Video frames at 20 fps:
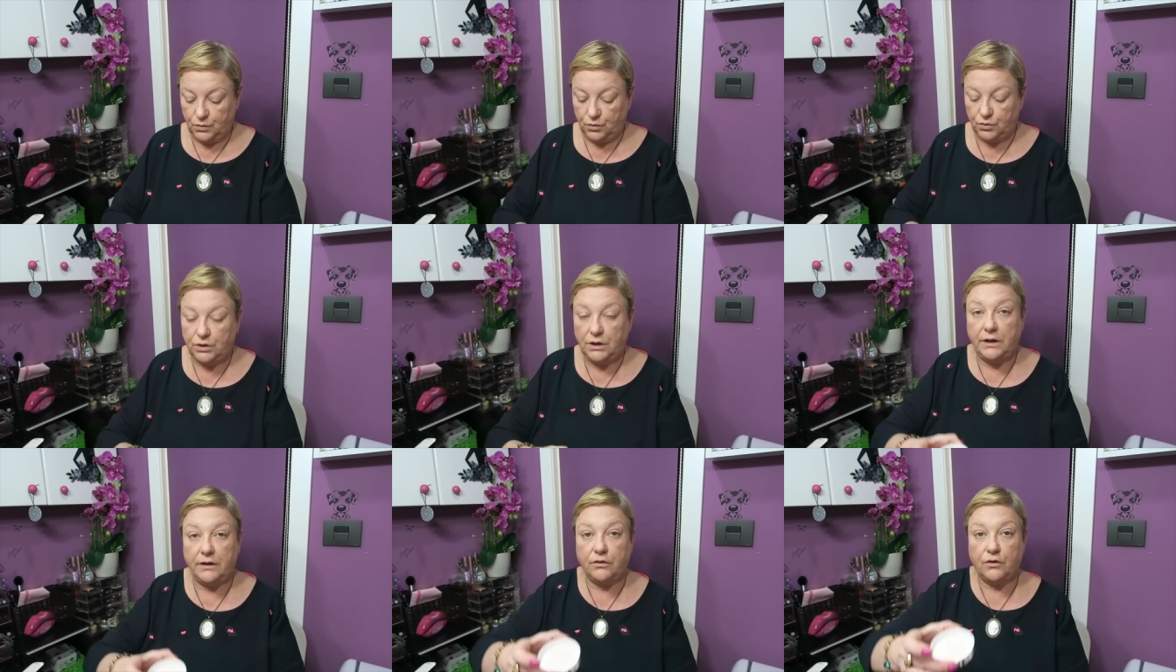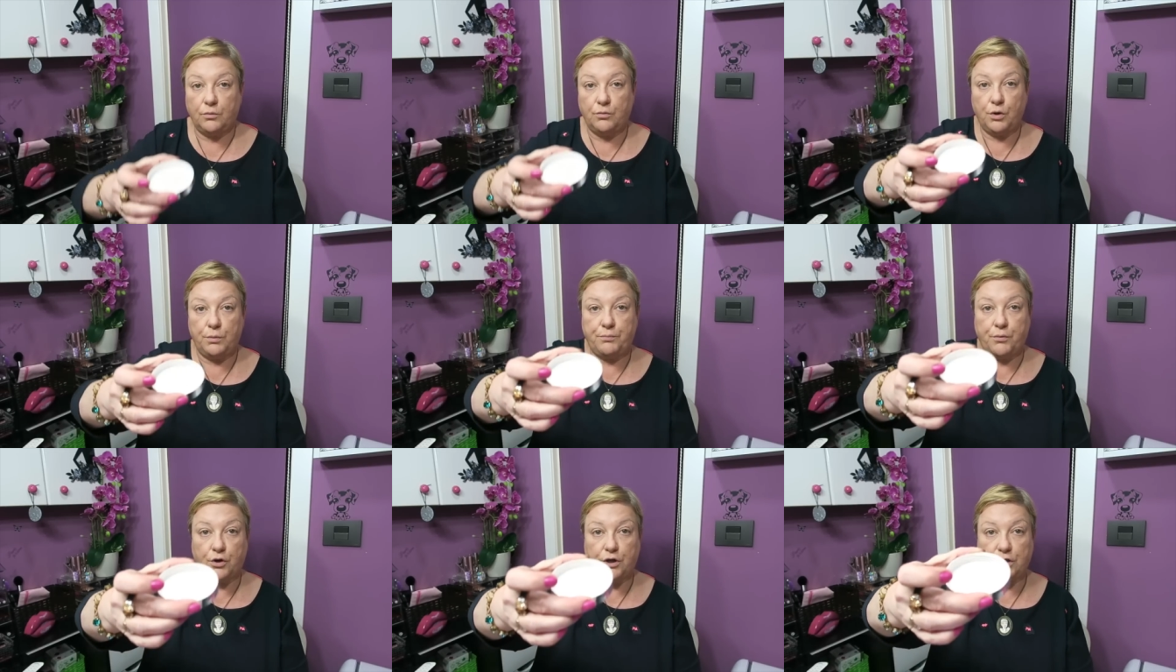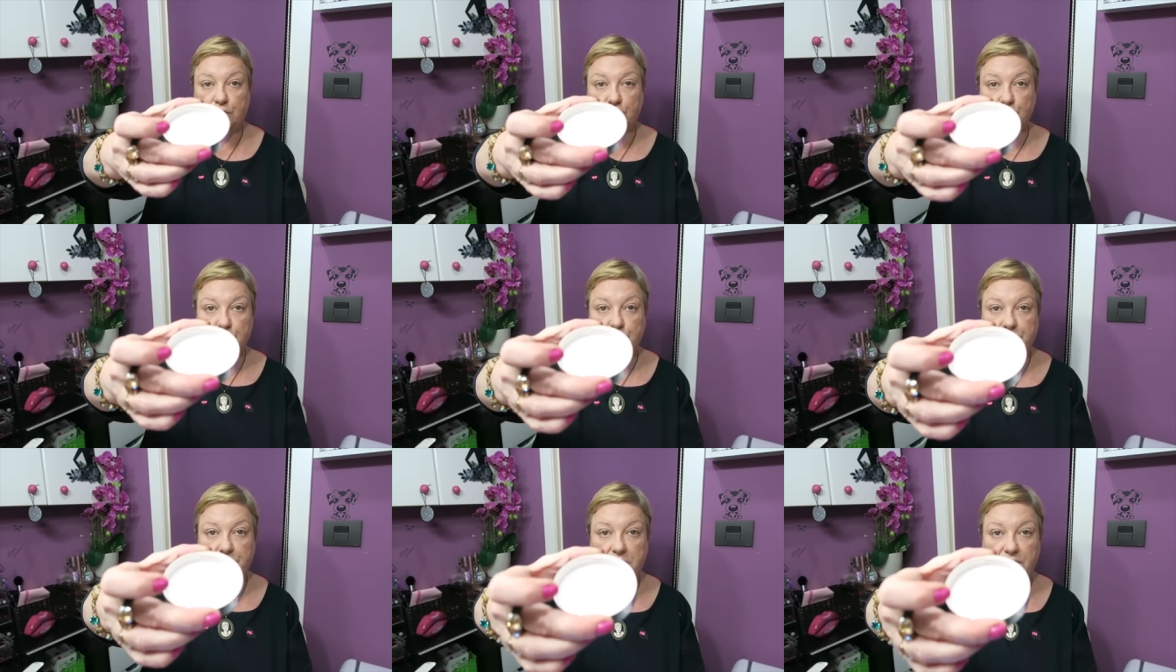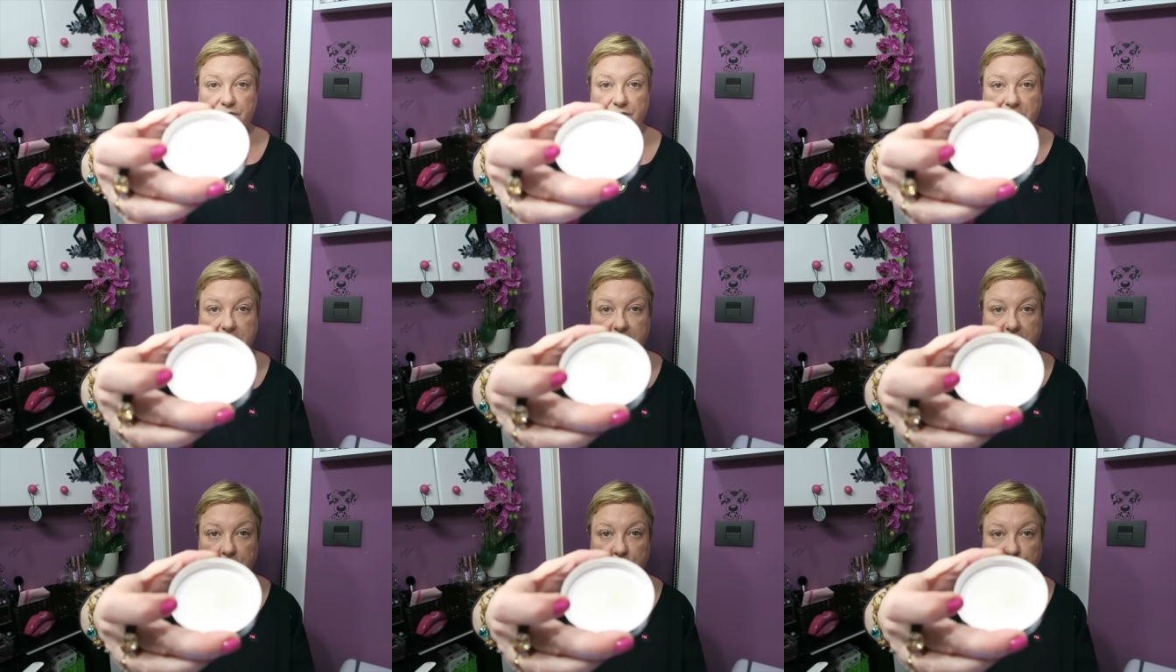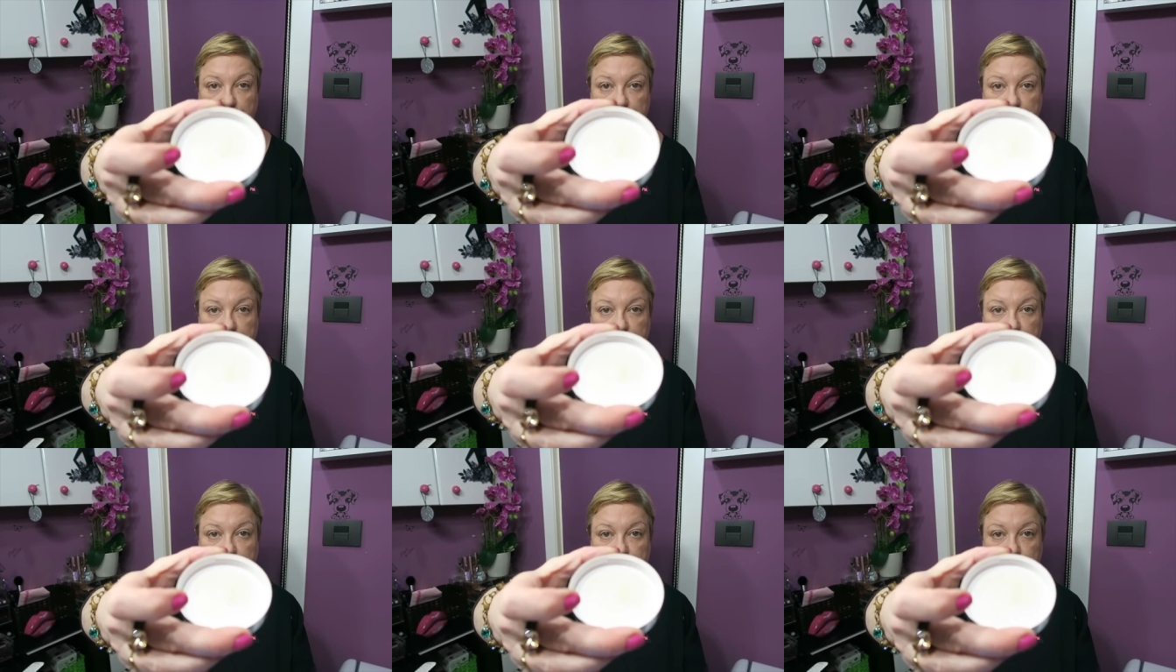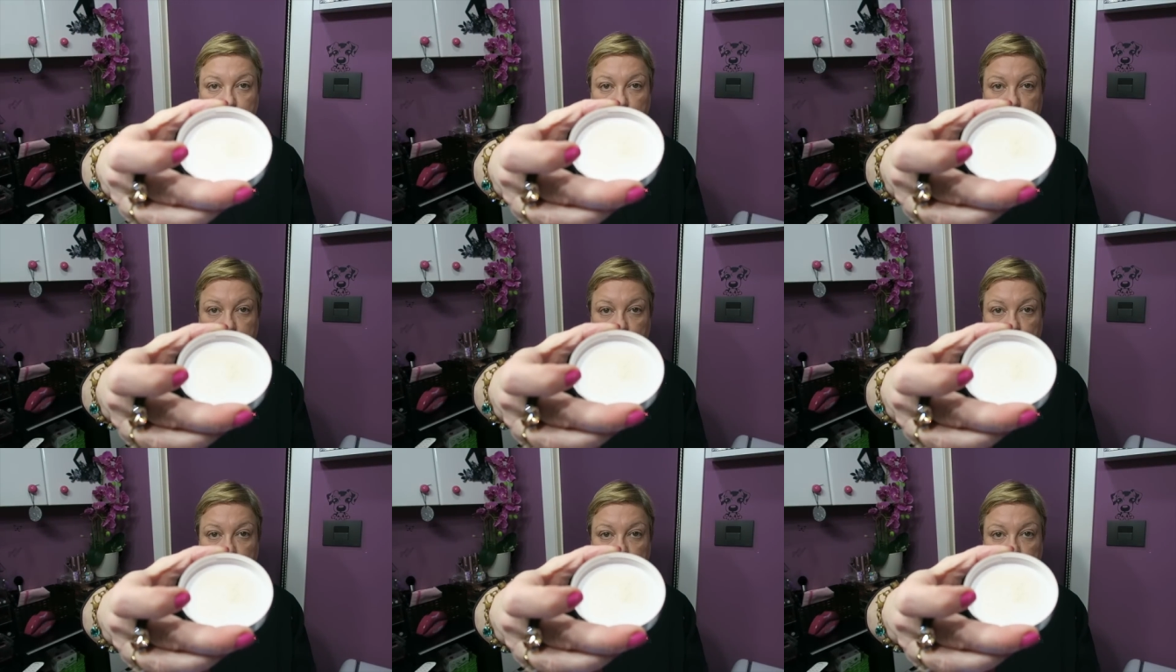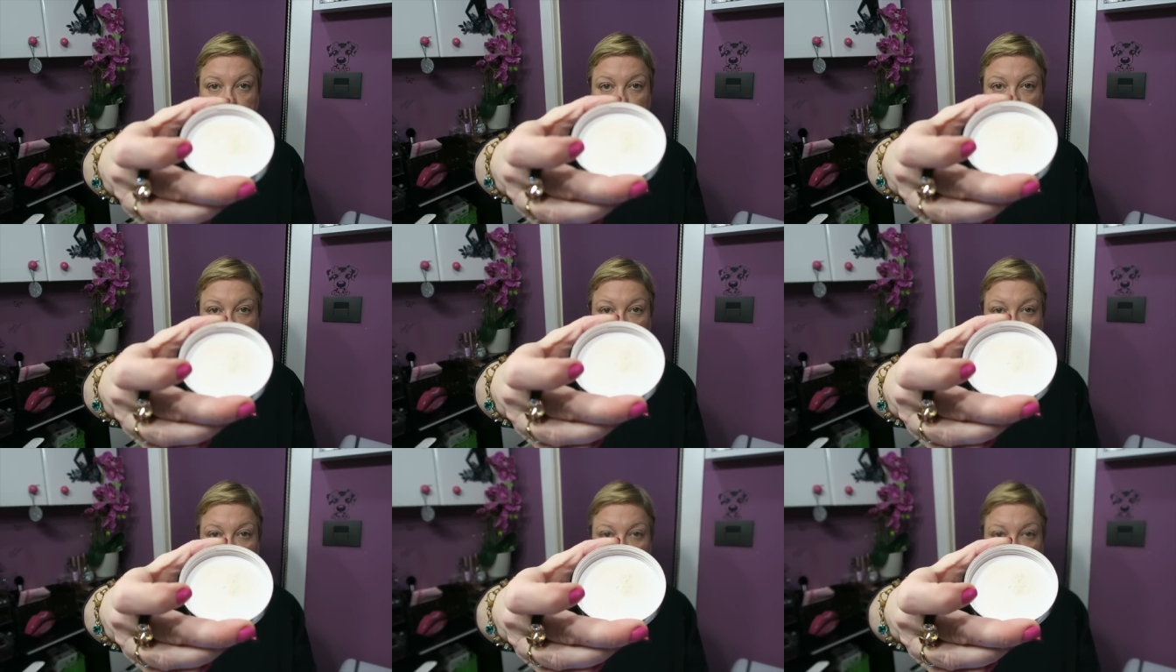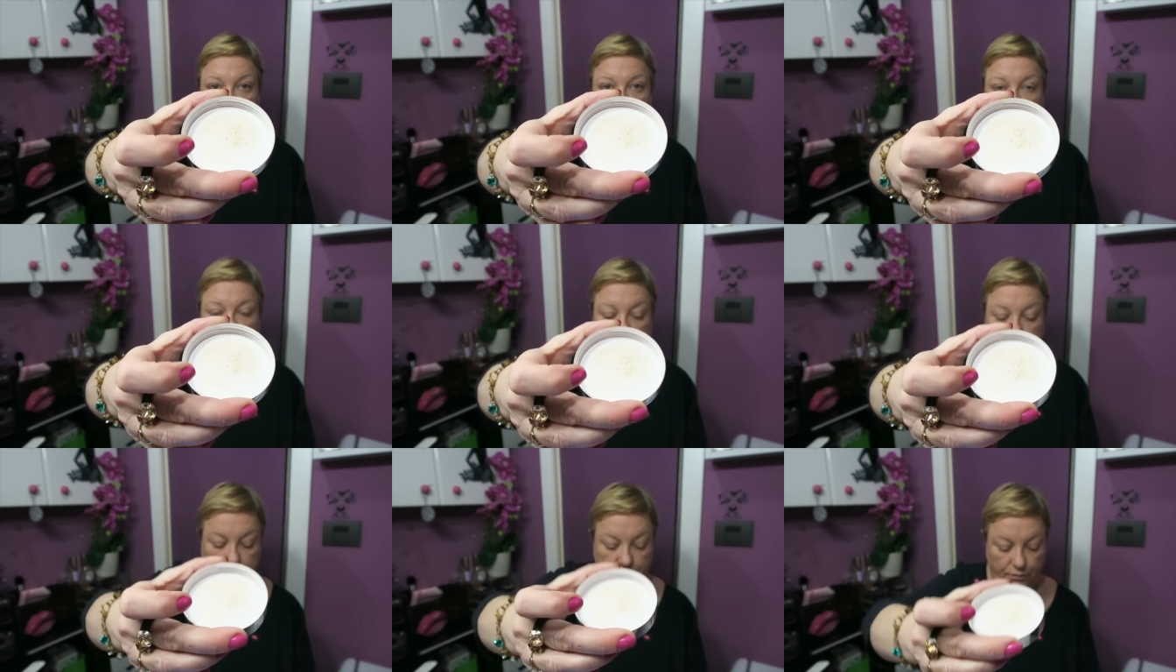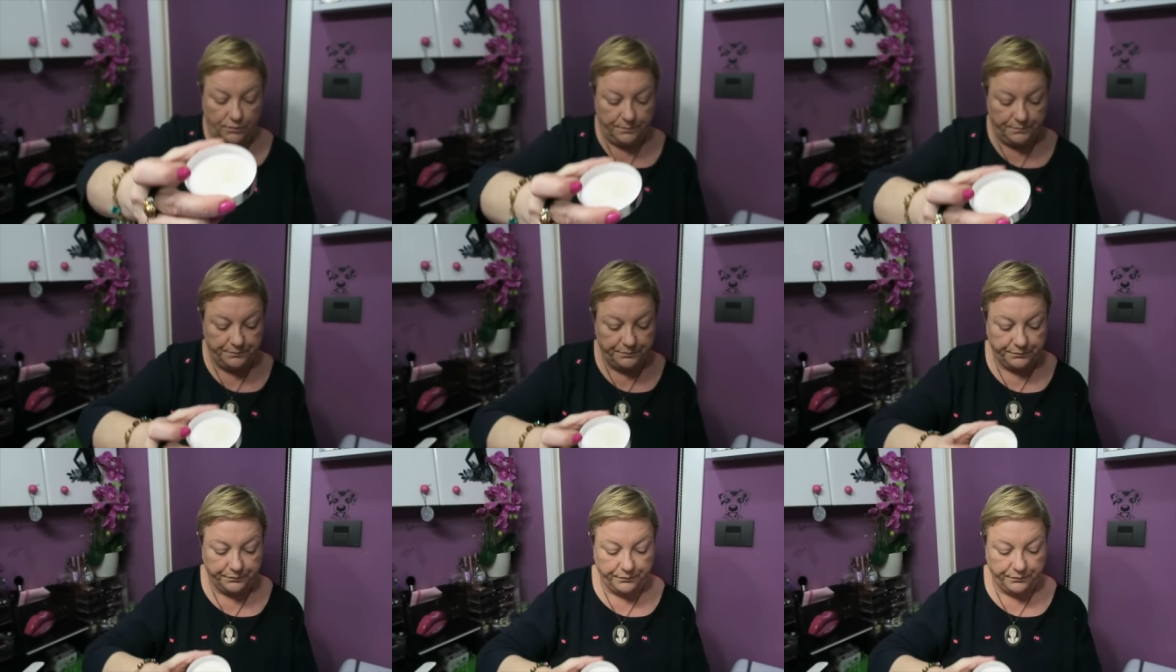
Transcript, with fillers: Utilizo muy poquitos porque fijaros es muy poquito lo que utilizo.